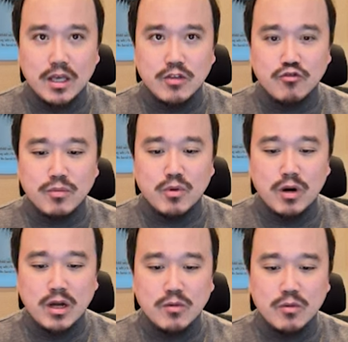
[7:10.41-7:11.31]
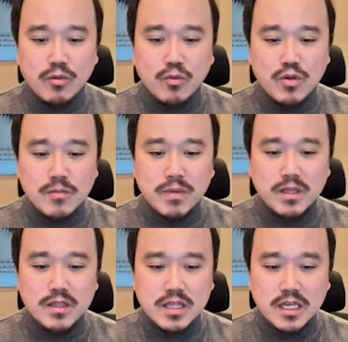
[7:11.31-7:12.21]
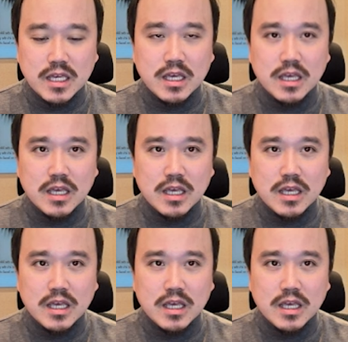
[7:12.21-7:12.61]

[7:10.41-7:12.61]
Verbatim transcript: 육묘를 하고 꽃이 피는 시기,